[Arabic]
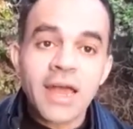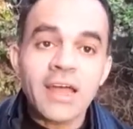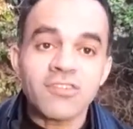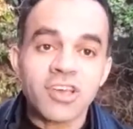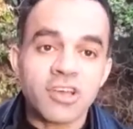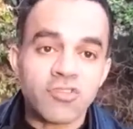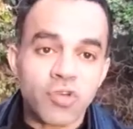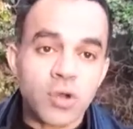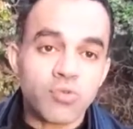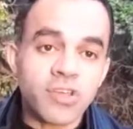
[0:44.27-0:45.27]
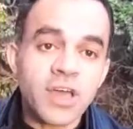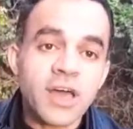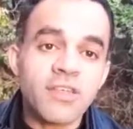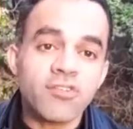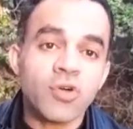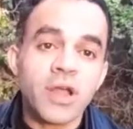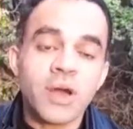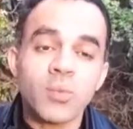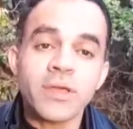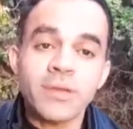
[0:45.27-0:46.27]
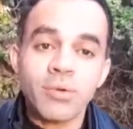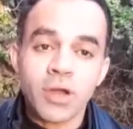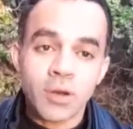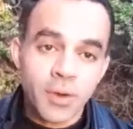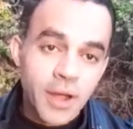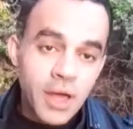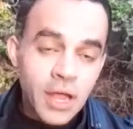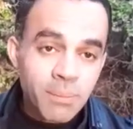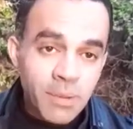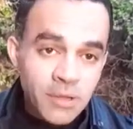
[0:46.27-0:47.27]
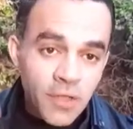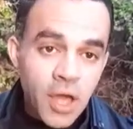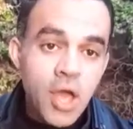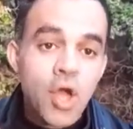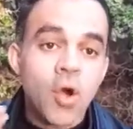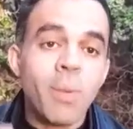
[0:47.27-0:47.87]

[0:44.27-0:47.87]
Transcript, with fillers: على شكل سؤال وصيغ هذا السؤال او اكتبه على الورقه البيضاء